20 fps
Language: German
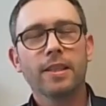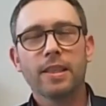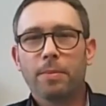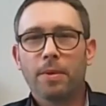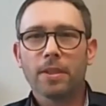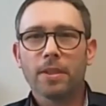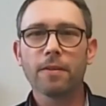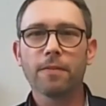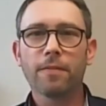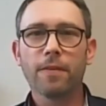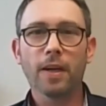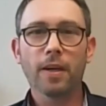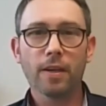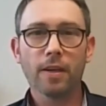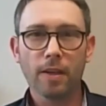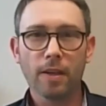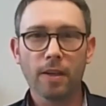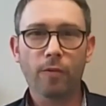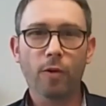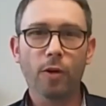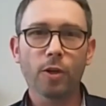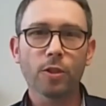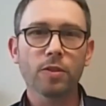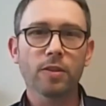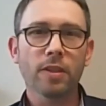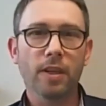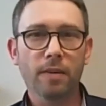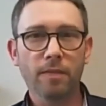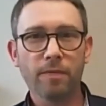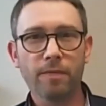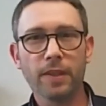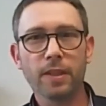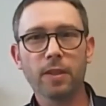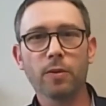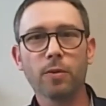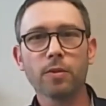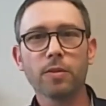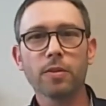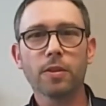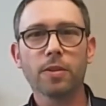Ich habe angefangen in der Forschung und
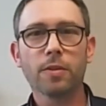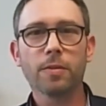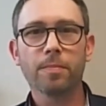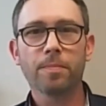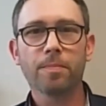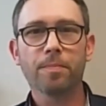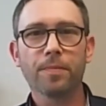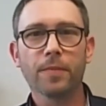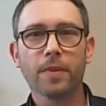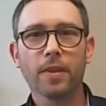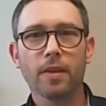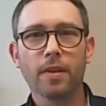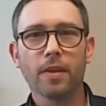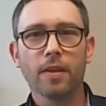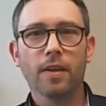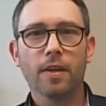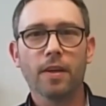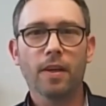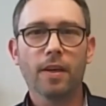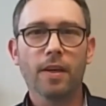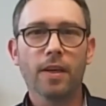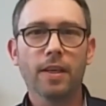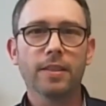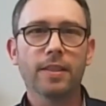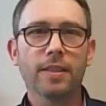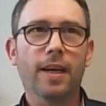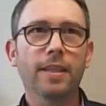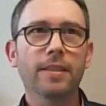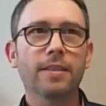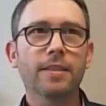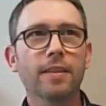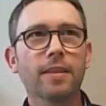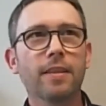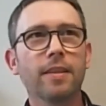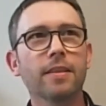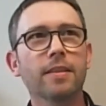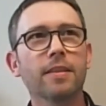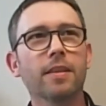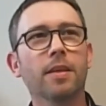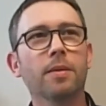Entwicklung. Äh,
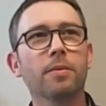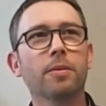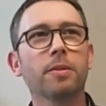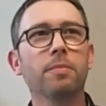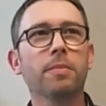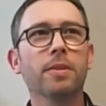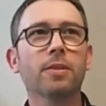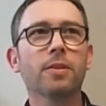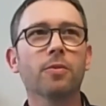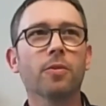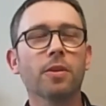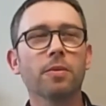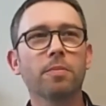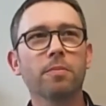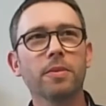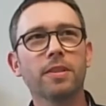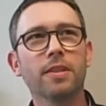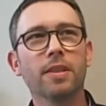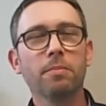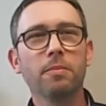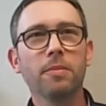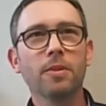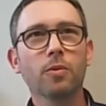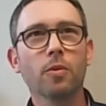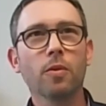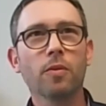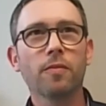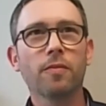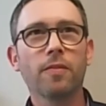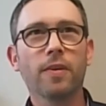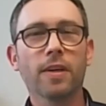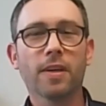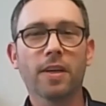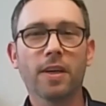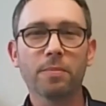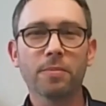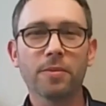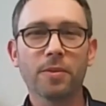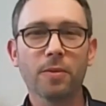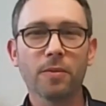tatsächlich habe ich mich dort mit der
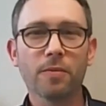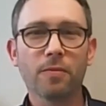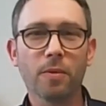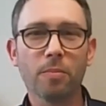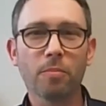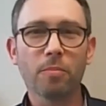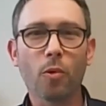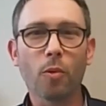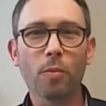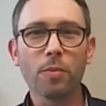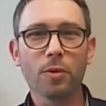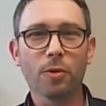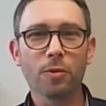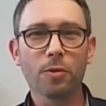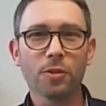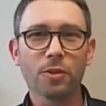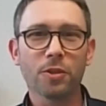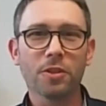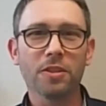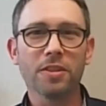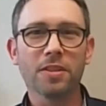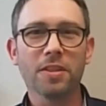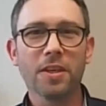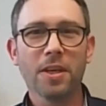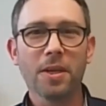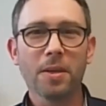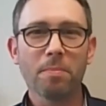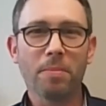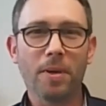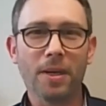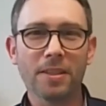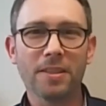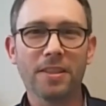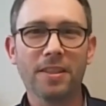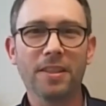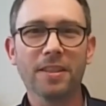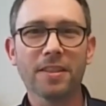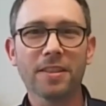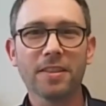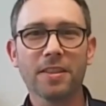Mikroverkapselung von probiotischen
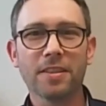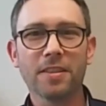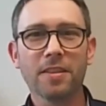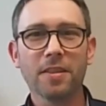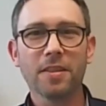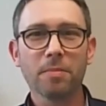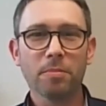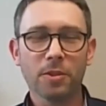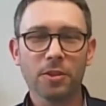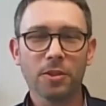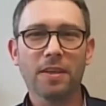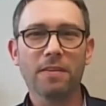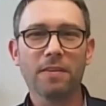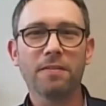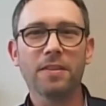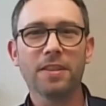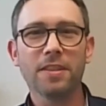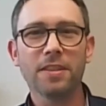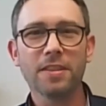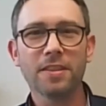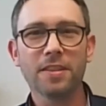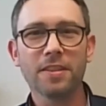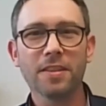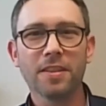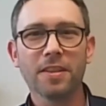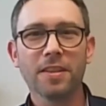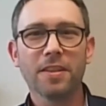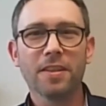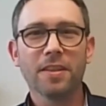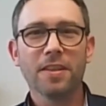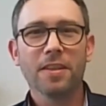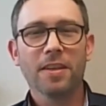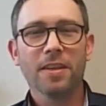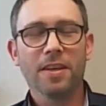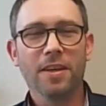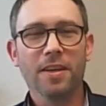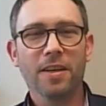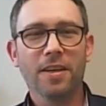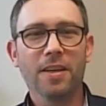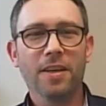Bakterien beschäftigt.
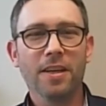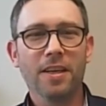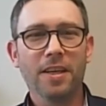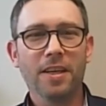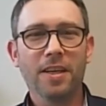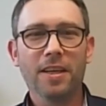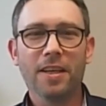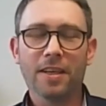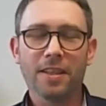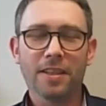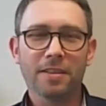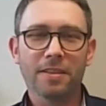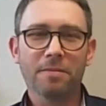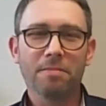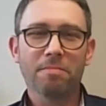Äh,